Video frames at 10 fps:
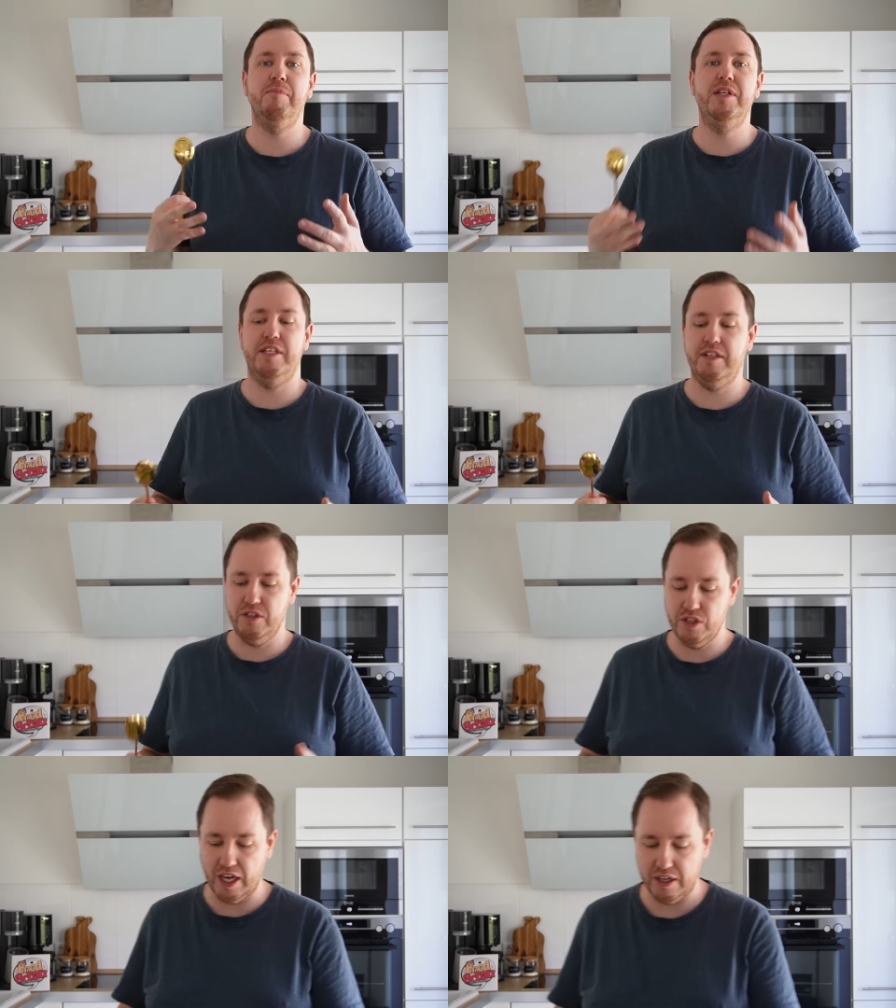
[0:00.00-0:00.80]
mit den
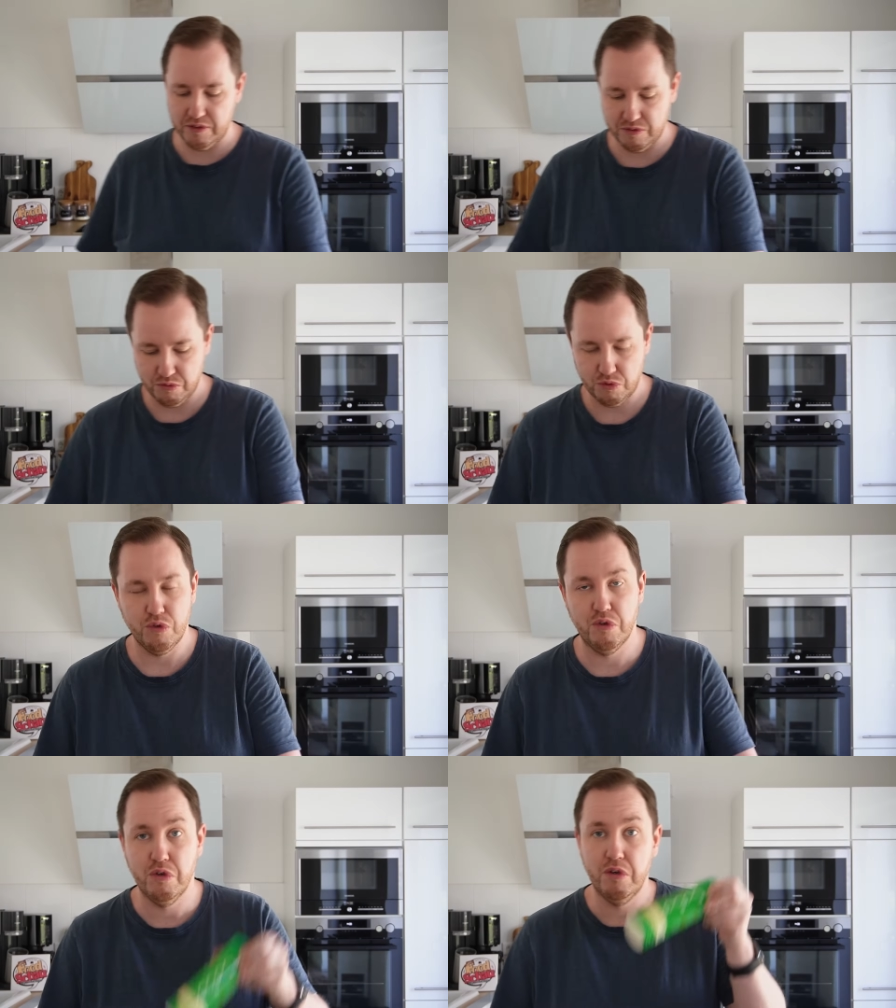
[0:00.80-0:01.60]
ja,
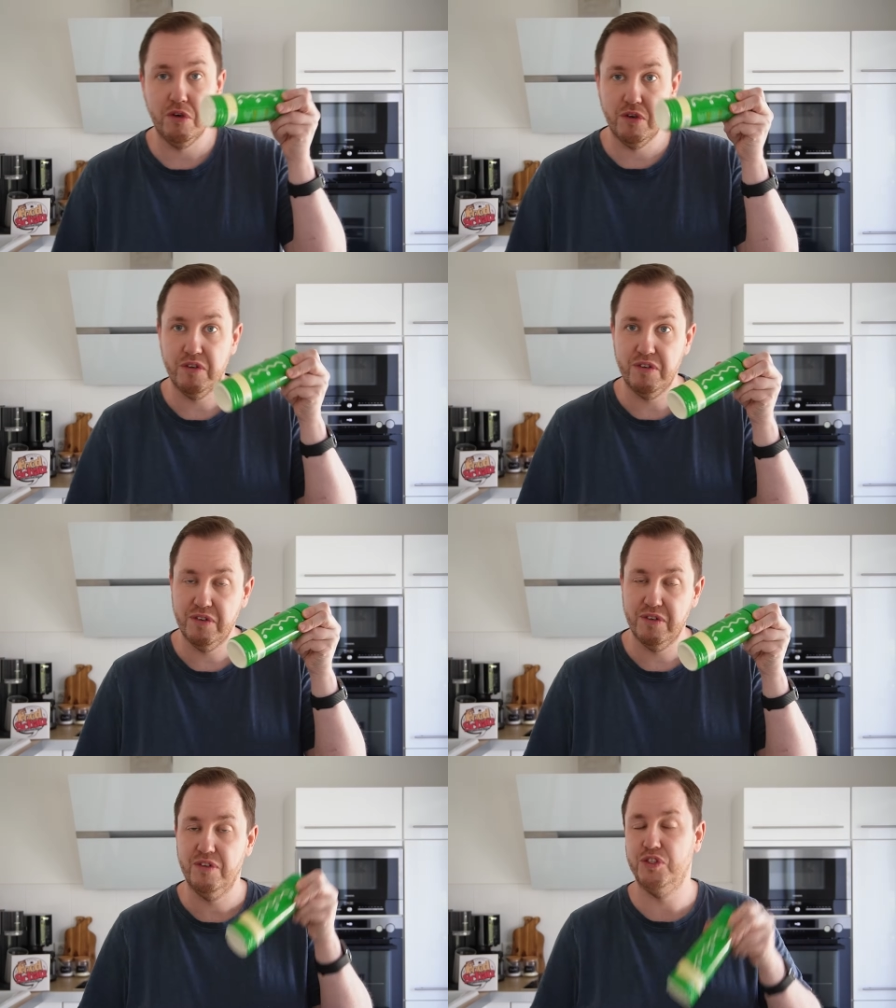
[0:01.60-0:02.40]

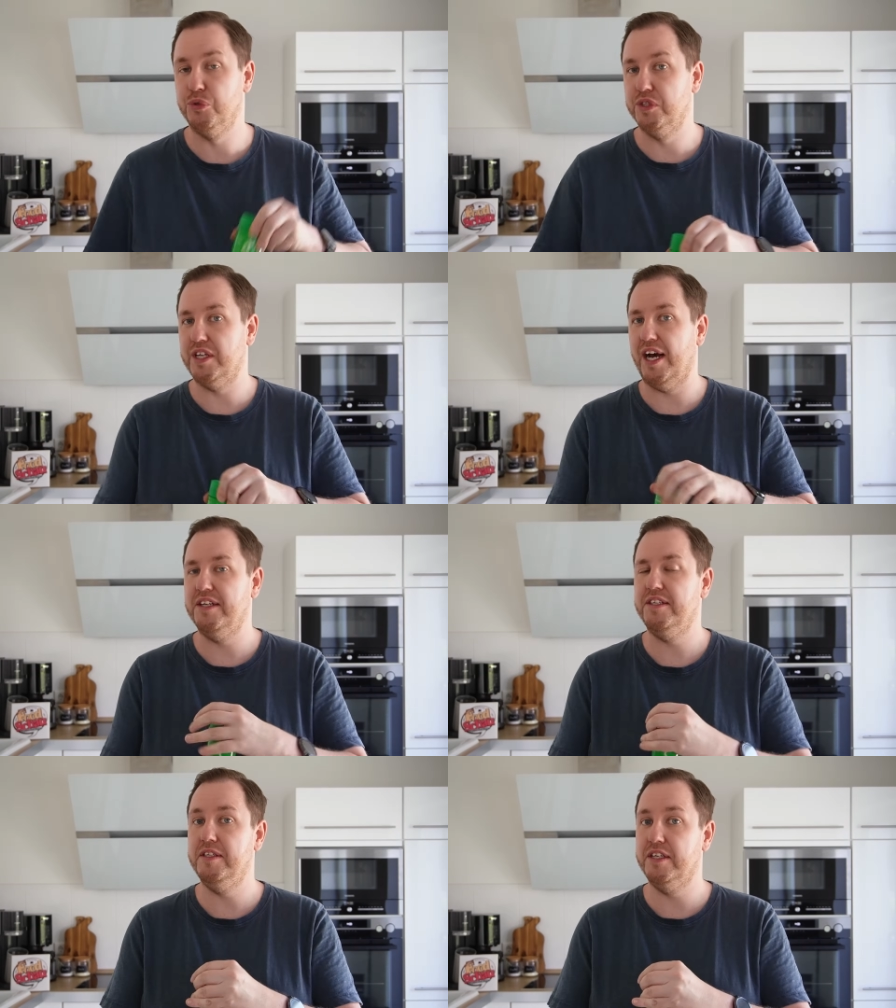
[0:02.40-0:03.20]
Soßen
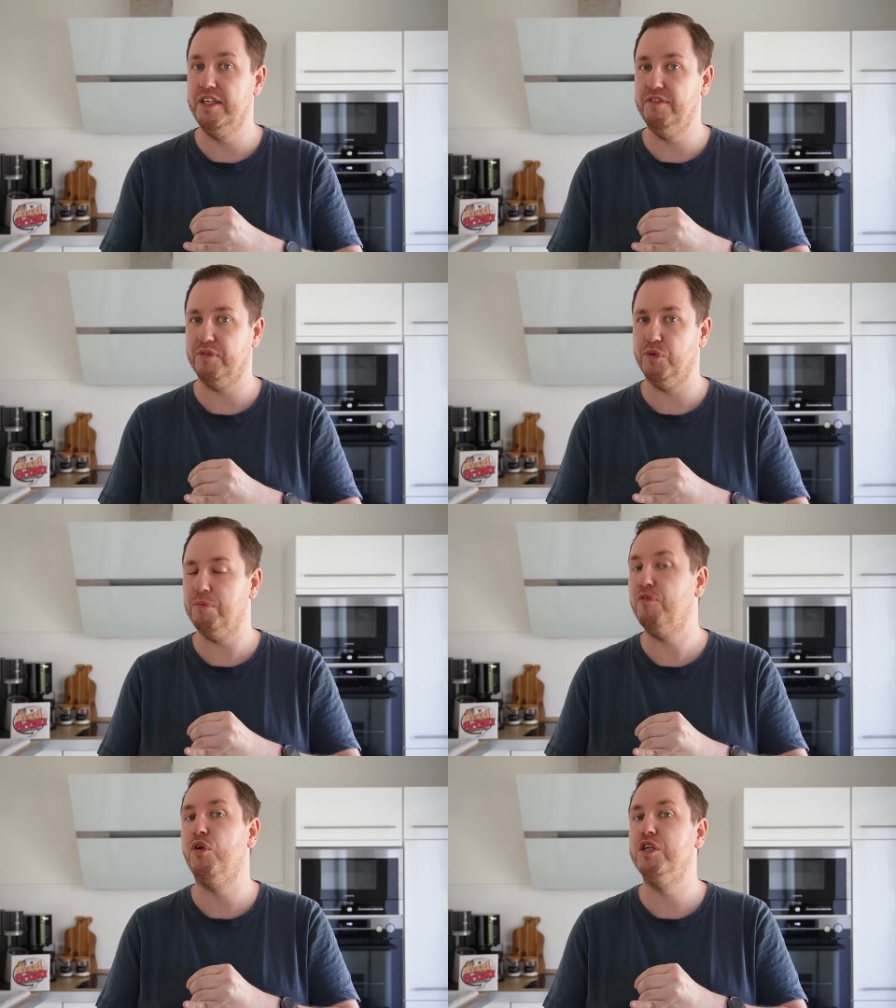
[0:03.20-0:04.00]
an, die geliefert wurden,
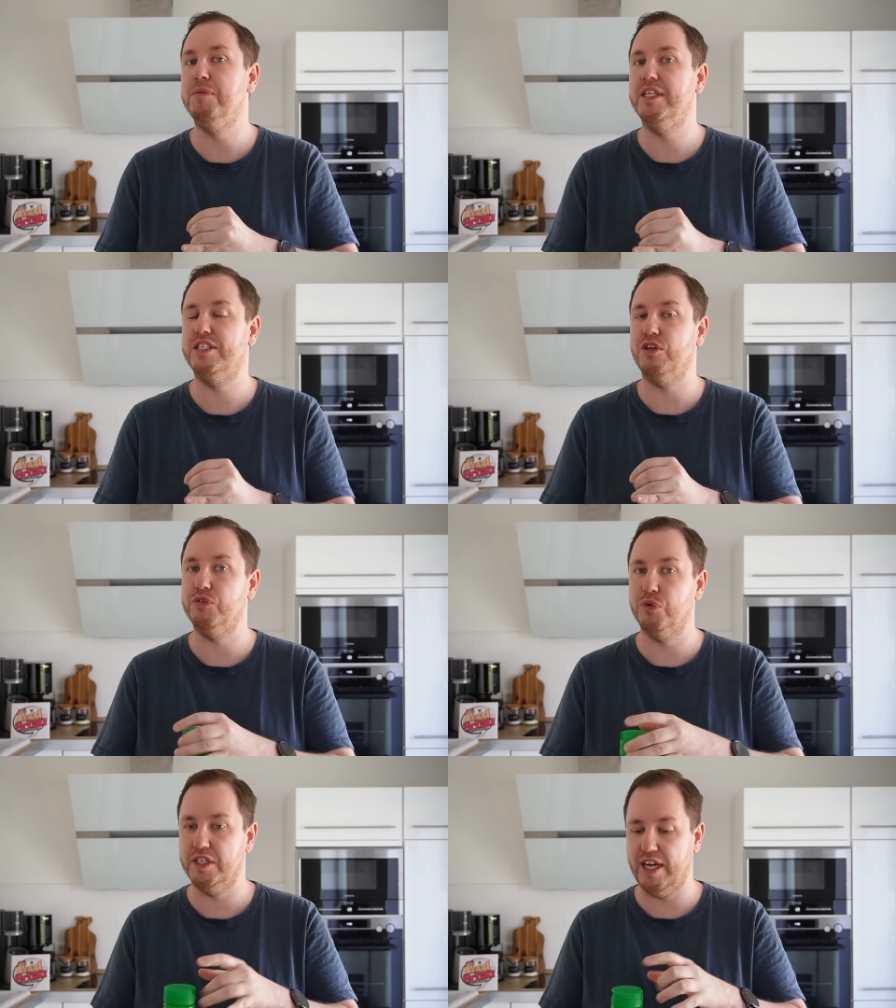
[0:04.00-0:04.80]
bevor ich mich jetzt
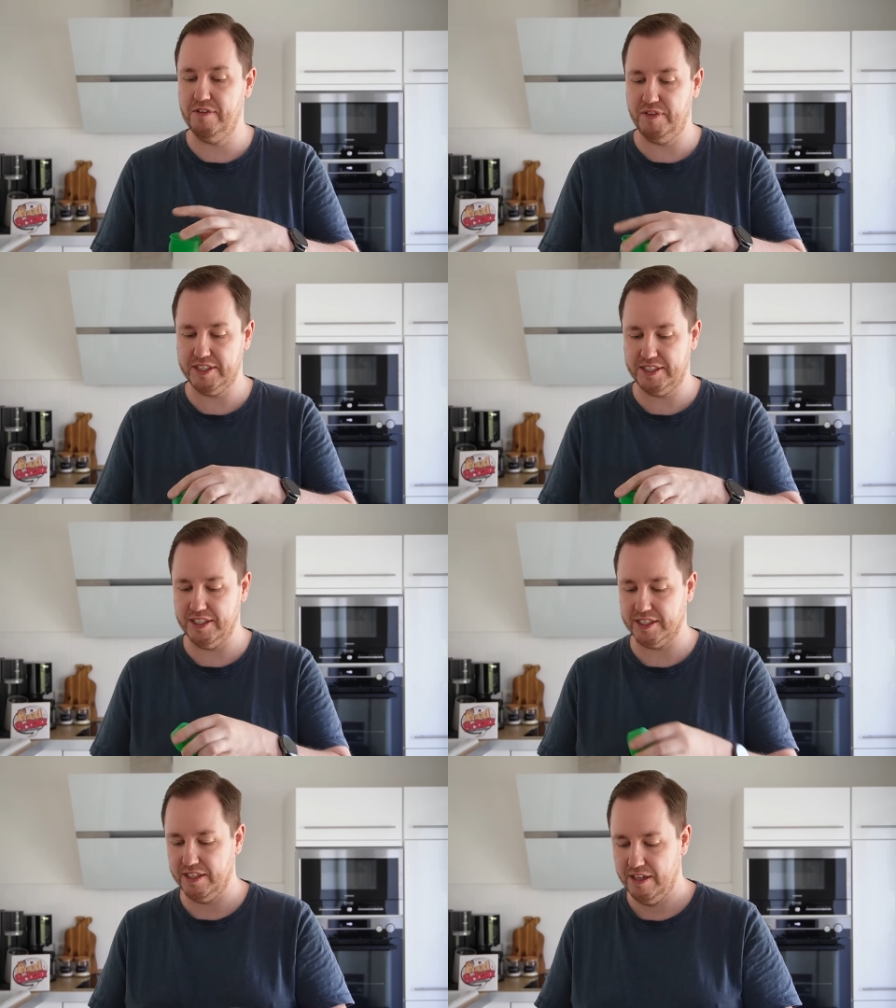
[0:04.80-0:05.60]
auf Original
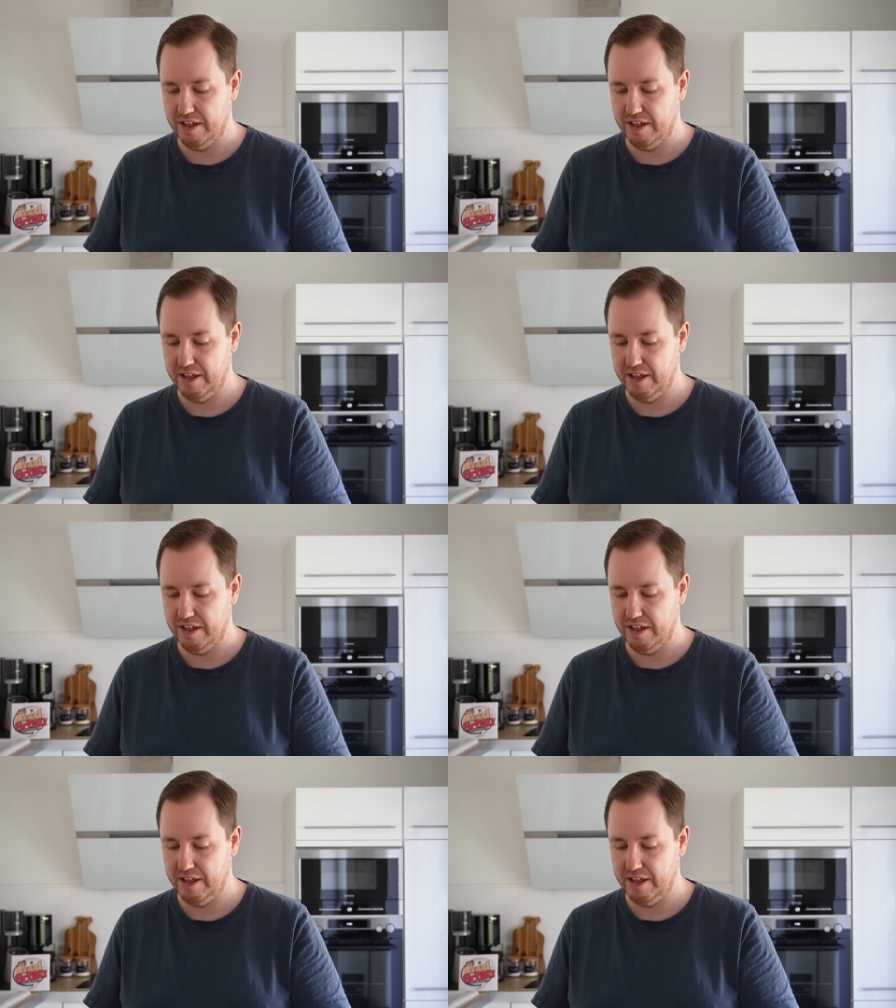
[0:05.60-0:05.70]
fixiere.